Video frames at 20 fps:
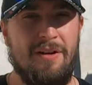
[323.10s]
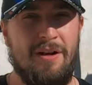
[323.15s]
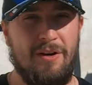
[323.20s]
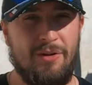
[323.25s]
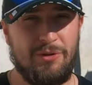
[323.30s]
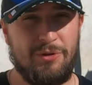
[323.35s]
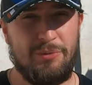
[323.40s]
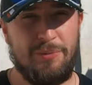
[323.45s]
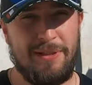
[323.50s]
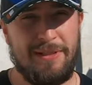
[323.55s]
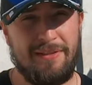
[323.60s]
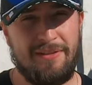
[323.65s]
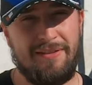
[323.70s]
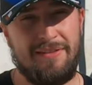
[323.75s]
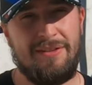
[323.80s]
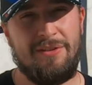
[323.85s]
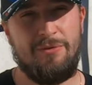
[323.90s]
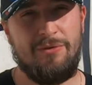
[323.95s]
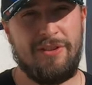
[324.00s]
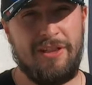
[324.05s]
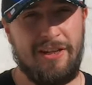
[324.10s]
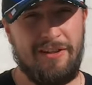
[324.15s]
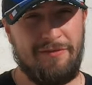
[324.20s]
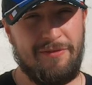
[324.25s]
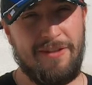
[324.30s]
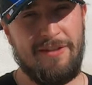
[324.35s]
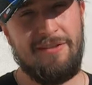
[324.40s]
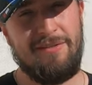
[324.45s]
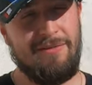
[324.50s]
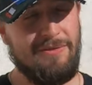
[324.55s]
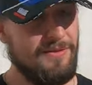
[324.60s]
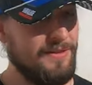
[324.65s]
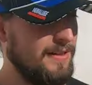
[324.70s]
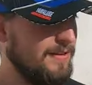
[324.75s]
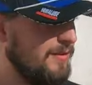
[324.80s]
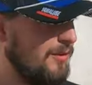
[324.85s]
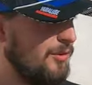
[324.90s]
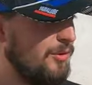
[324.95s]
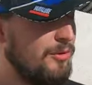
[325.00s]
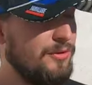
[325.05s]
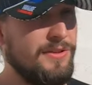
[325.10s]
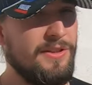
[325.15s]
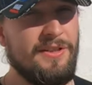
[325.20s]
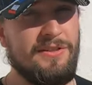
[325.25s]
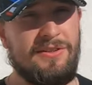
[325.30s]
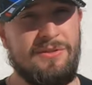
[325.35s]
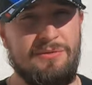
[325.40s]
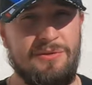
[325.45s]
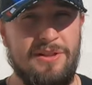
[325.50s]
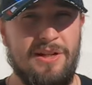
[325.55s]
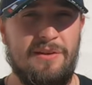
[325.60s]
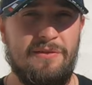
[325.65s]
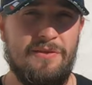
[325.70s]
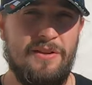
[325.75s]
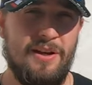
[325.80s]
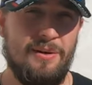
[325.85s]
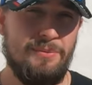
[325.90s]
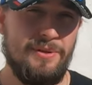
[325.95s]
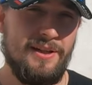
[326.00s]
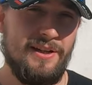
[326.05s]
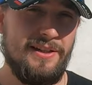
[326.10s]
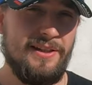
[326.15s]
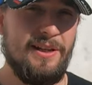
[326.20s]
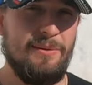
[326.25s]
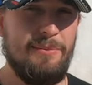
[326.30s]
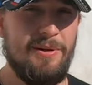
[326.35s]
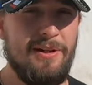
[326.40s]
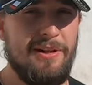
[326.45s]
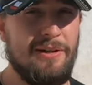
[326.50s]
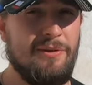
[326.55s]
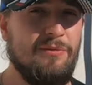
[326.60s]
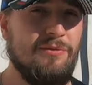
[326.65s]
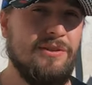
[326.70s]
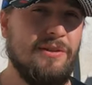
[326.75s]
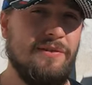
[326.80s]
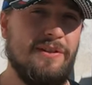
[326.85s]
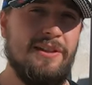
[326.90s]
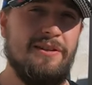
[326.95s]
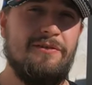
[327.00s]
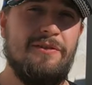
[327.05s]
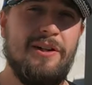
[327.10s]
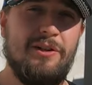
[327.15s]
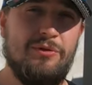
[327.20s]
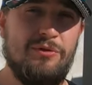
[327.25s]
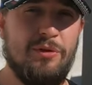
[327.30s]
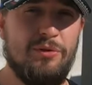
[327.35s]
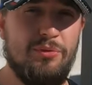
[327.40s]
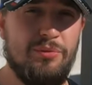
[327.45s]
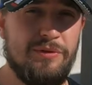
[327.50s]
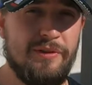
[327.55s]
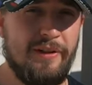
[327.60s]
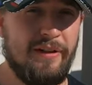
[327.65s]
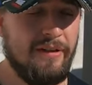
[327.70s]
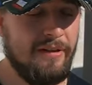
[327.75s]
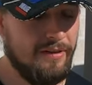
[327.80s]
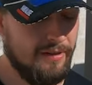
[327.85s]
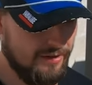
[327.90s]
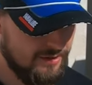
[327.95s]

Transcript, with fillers: Ensuite, si vous avez fait des entretiens, si vous l'avez amené à Yamaha, que vous avez des factures, tout ça,